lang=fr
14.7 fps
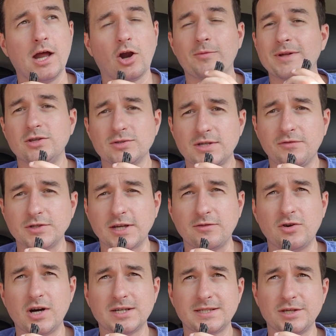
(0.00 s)
Alors maintenant, ce qu'il faut
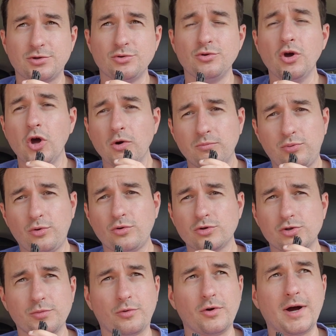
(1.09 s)
savoir, c'est que
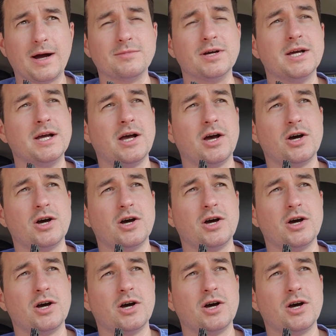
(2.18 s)
pour ce programme,